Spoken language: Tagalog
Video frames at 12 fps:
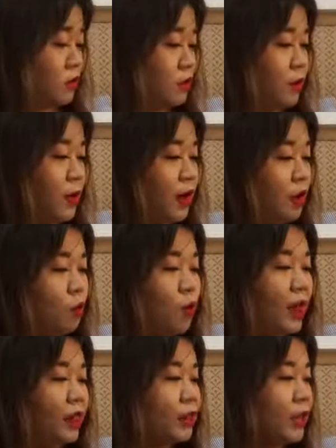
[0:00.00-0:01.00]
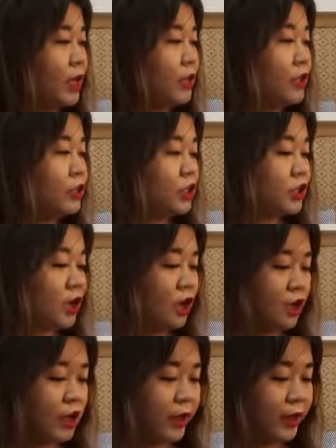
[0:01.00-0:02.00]
parang 110 siya,
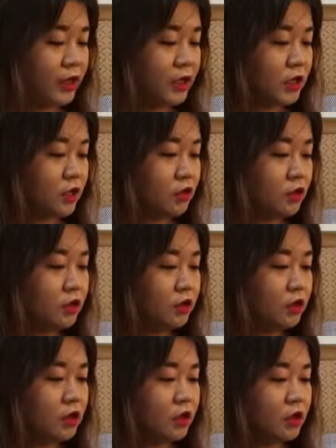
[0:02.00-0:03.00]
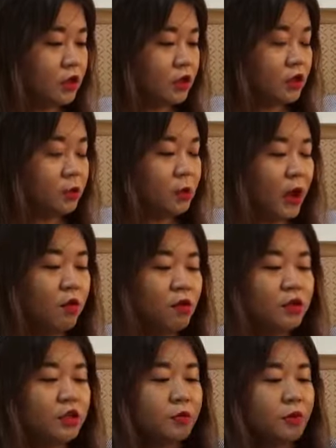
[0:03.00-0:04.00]
guys. Yung
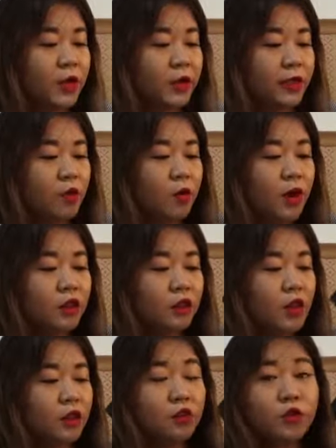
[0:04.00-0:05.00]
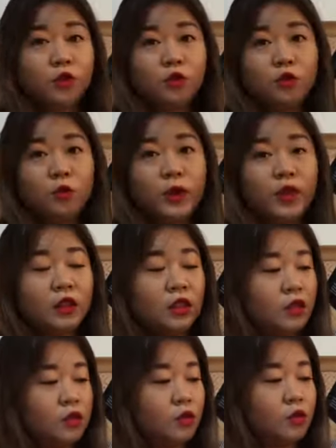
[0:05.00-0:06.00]
power supply niya, 110 or 220.
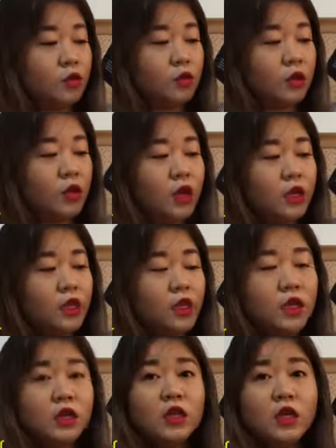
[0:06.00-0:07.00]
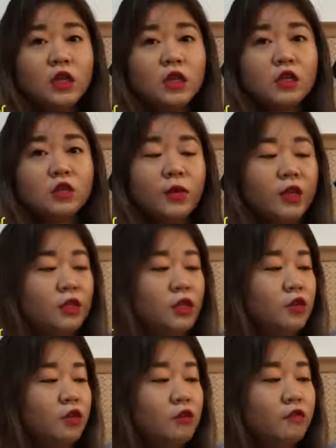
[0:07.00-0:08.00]
So, I think this one is a
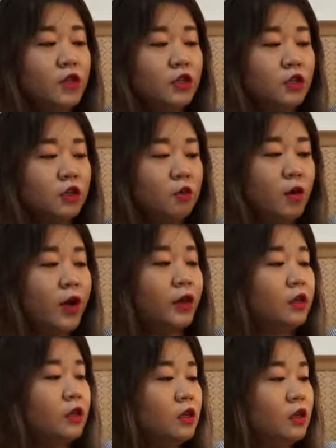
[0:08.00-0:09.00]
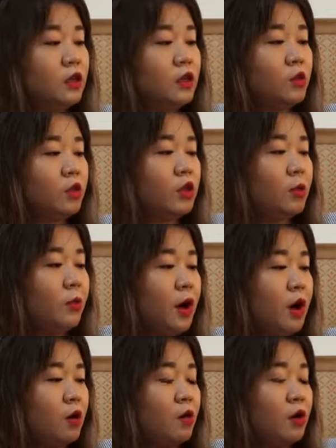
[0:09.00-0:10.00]
universal one with a
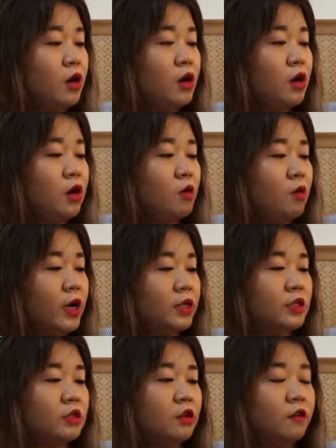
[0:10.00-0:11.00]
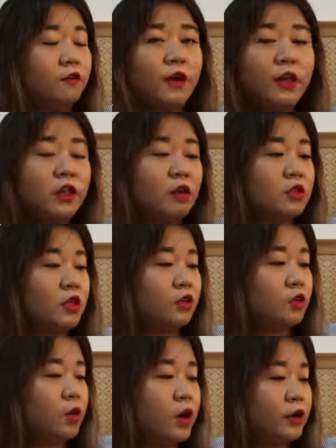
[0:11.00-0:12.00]
power watts of
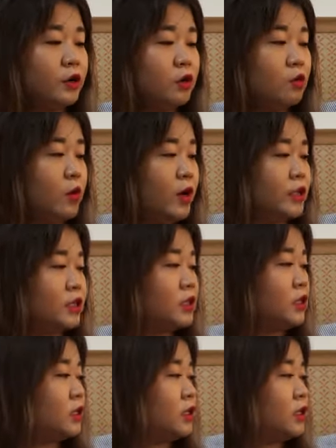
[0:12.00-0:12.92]
1,200 watts.